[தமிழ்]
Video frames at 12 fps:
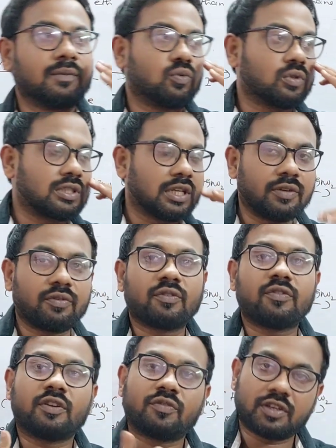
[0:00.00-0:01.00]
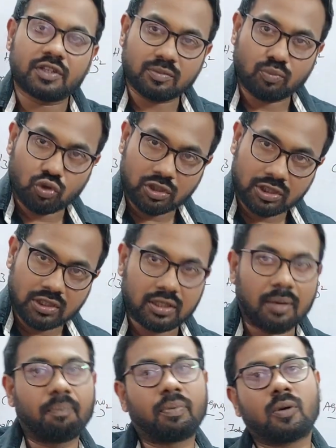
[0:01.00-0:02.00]
உங்கள் சர்டிஃபிகேட் வெரிஃபிகேஷன்
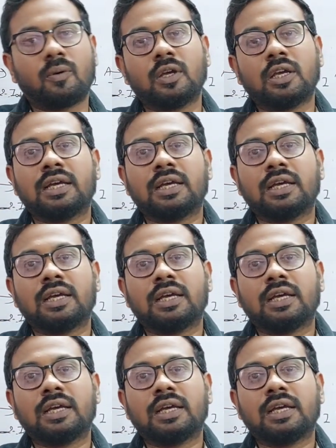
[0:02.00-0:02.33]
முடிஞ்சதுக்கப்புறம்